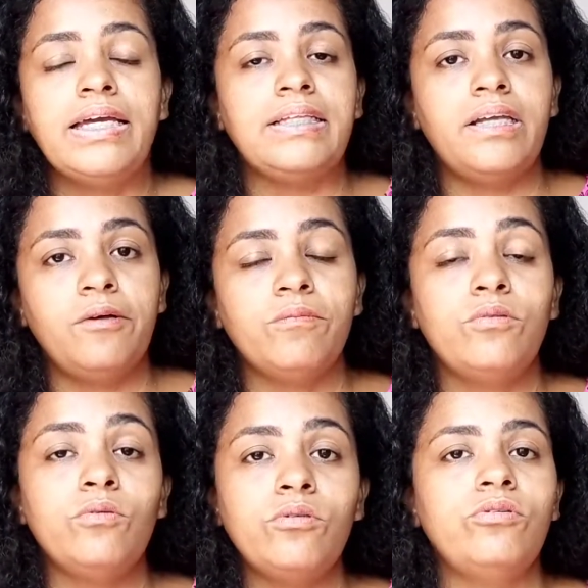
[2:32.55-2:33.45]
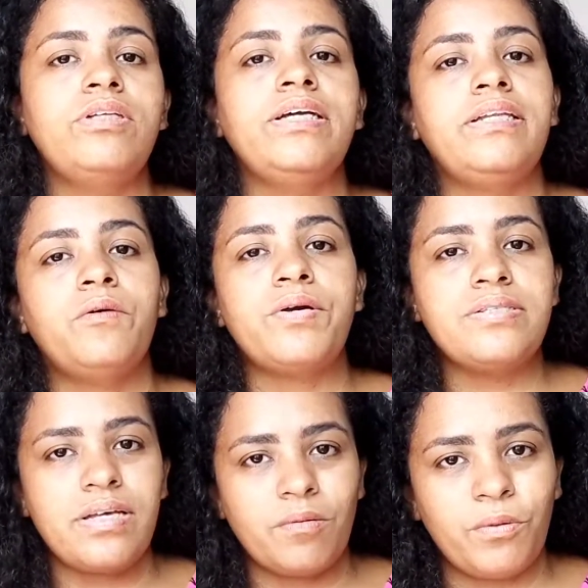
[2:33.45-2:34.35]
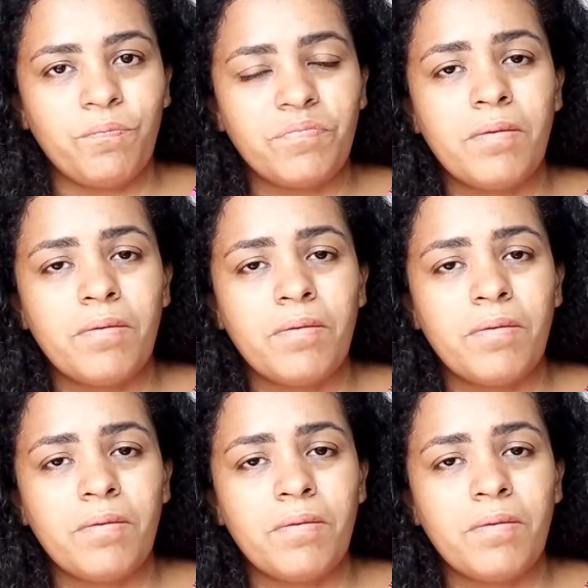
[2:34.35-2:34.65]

Então, tudo tem que ter um exemplo.